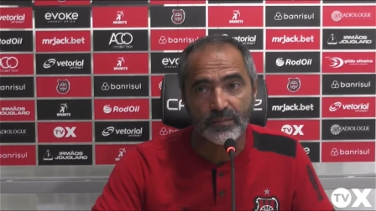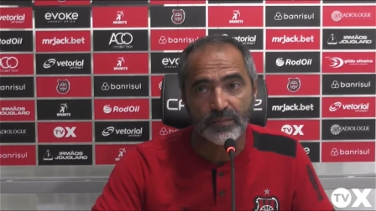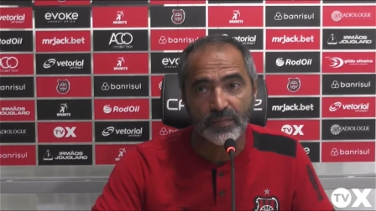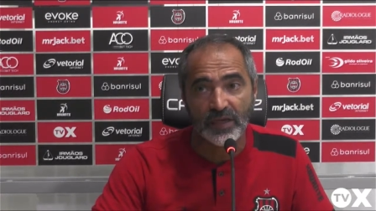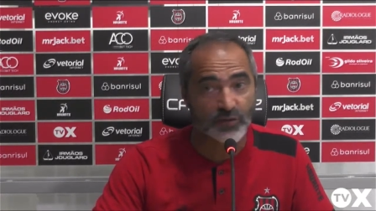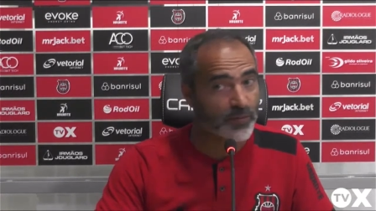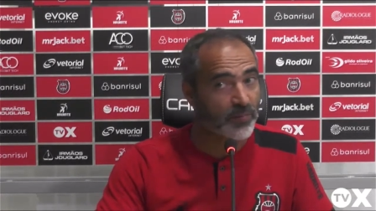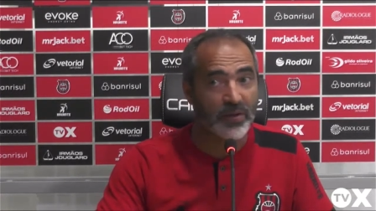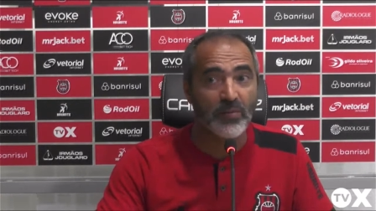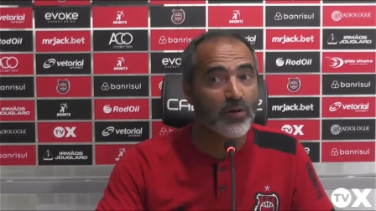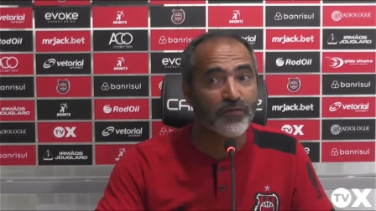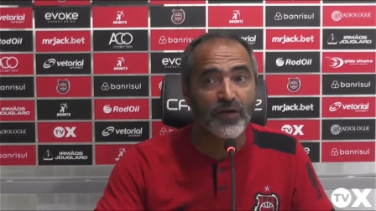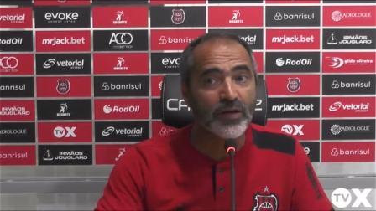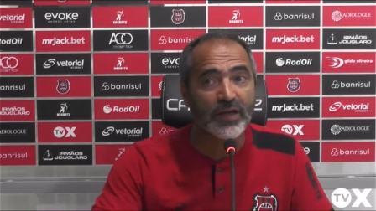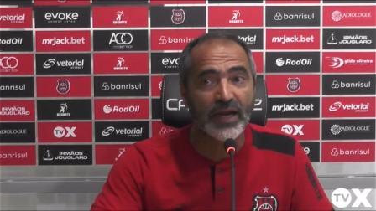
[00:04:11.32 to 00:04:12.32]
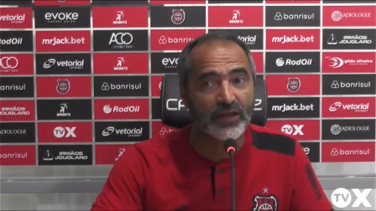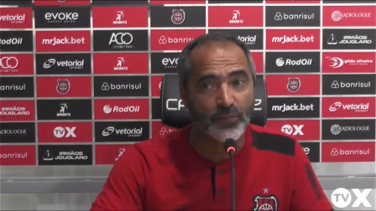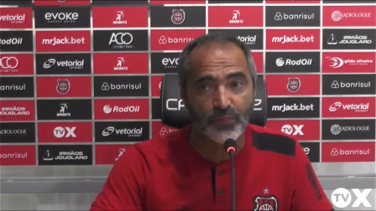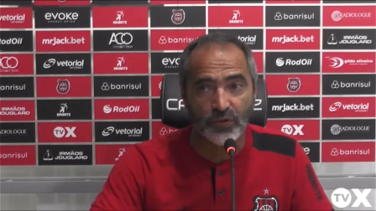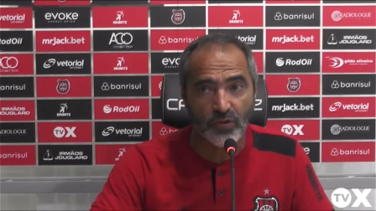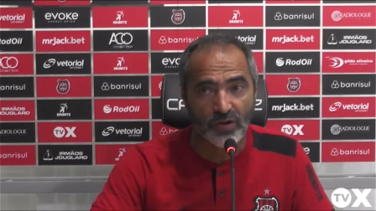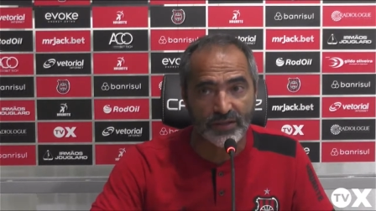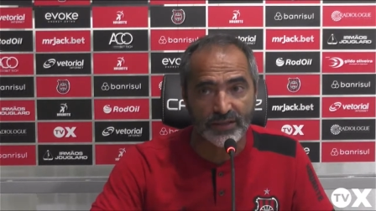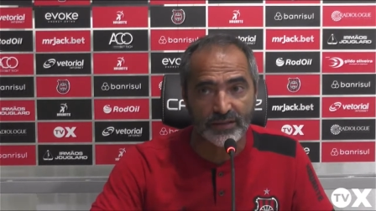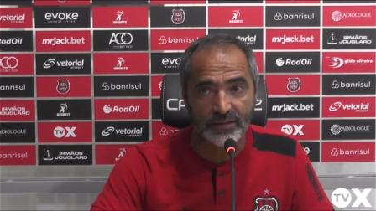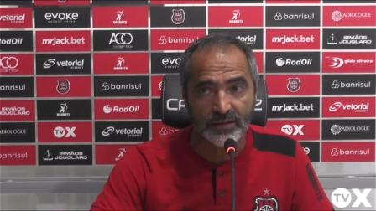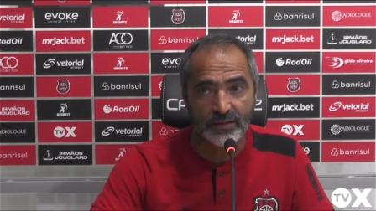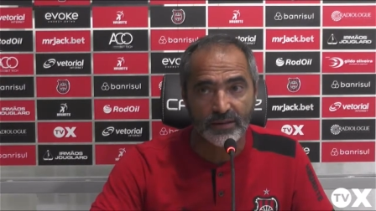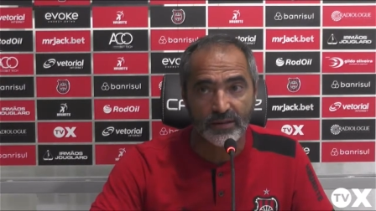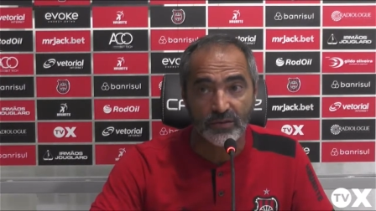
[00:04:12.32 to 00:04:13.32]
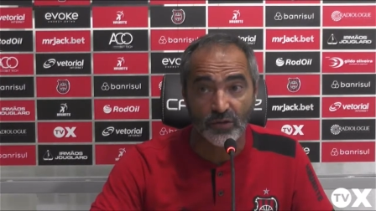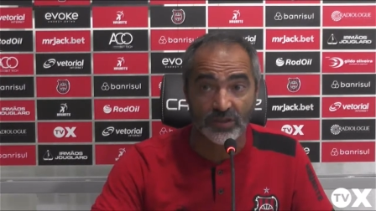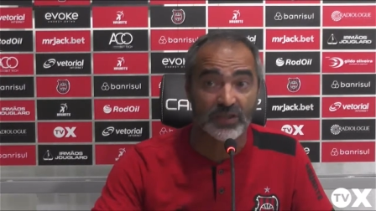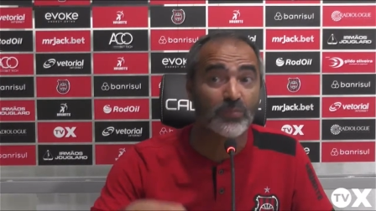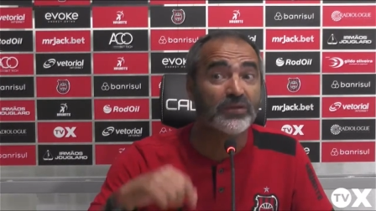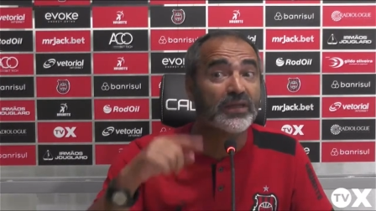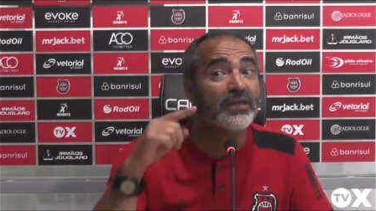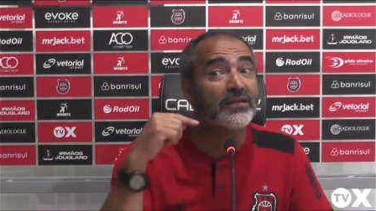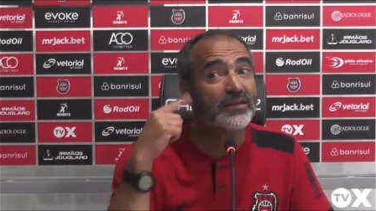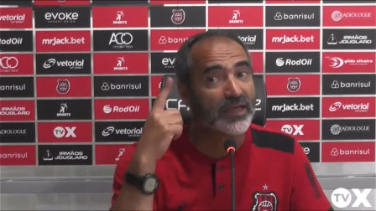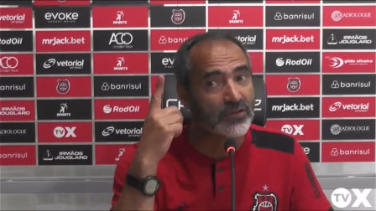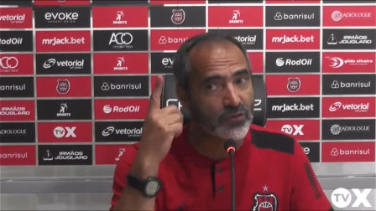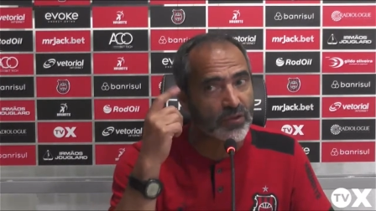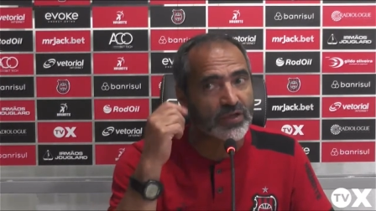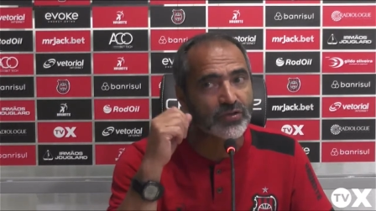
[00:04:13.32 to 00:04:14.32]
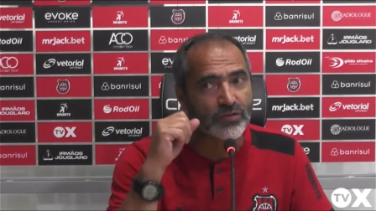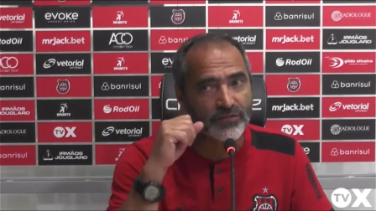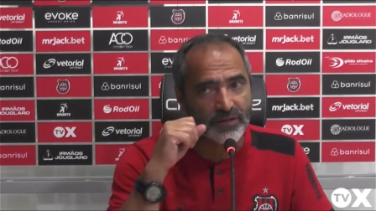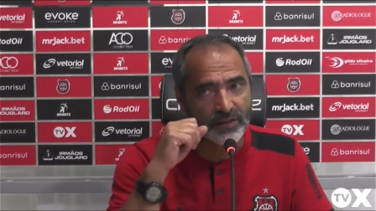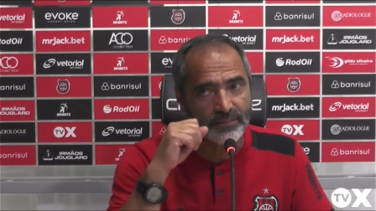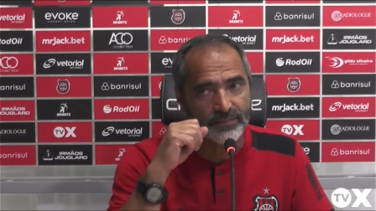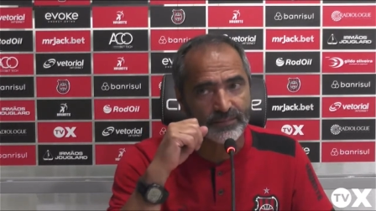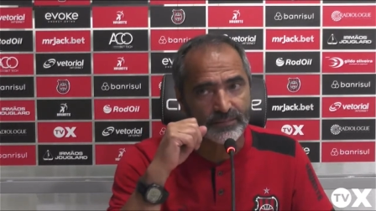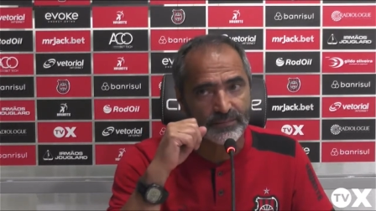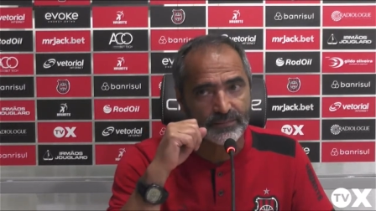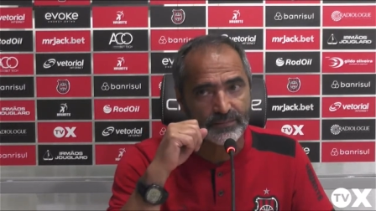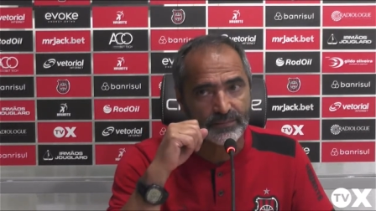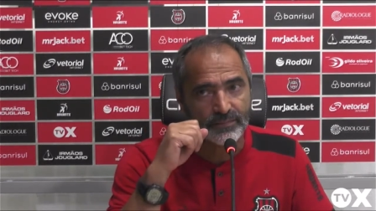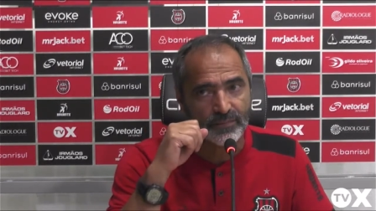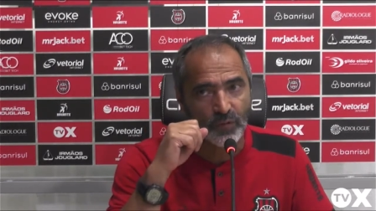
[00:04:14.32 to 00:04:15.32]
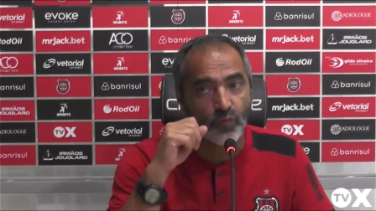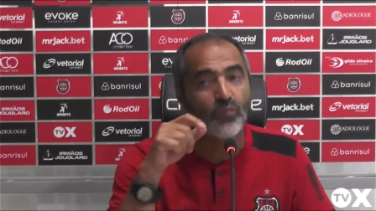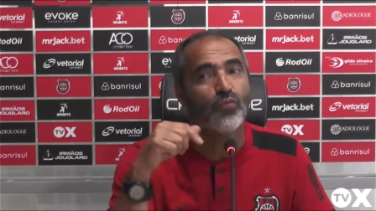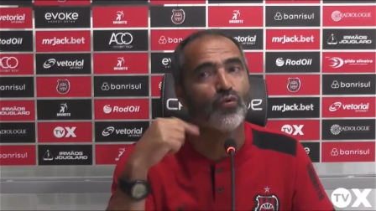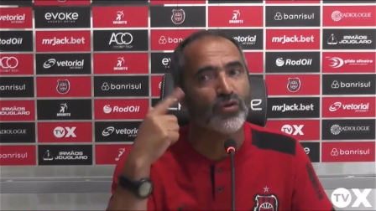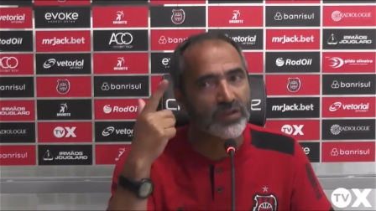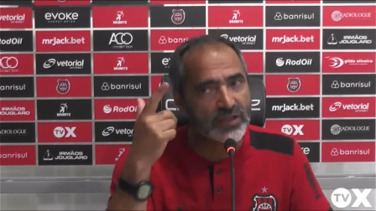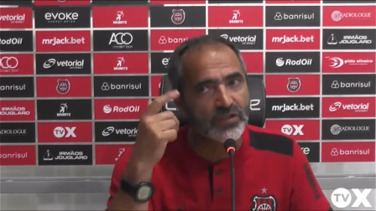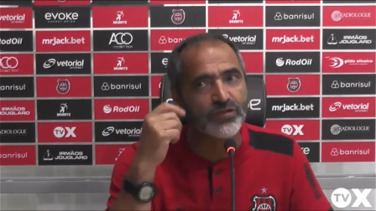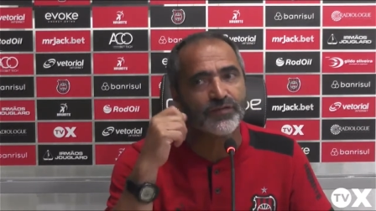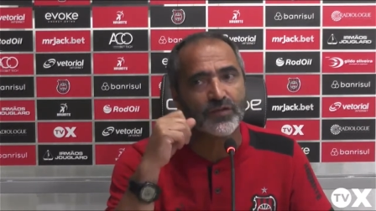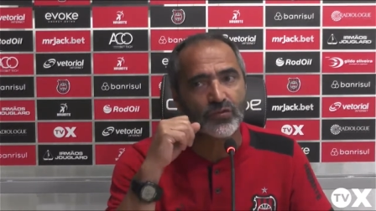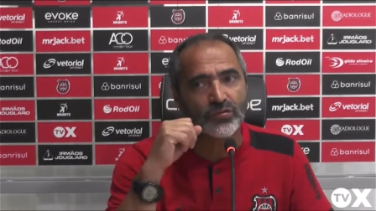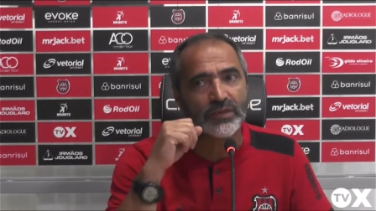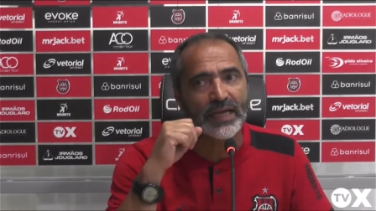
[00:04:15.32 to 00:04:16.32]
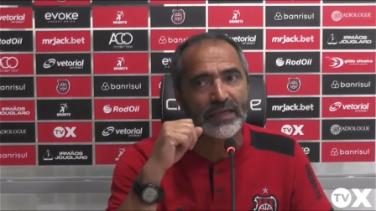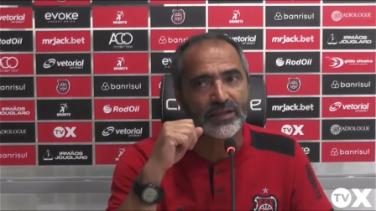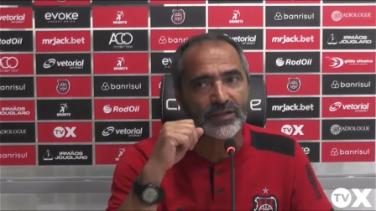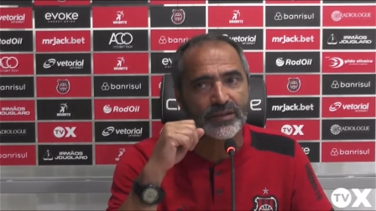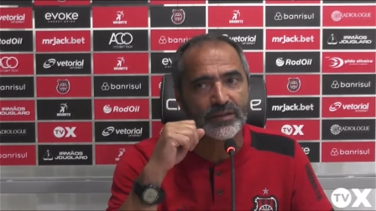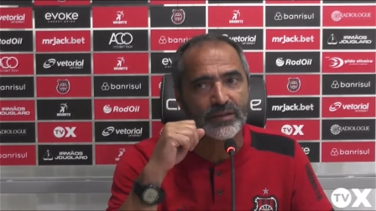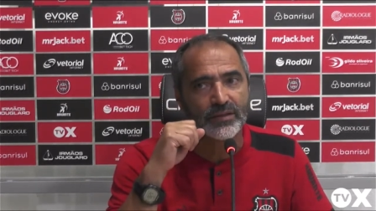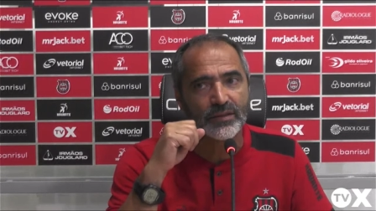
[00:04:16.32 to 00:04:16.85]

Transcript: Esse problema não foi criado por nós. Nós estamos tentando resolver, com muita dificuldade.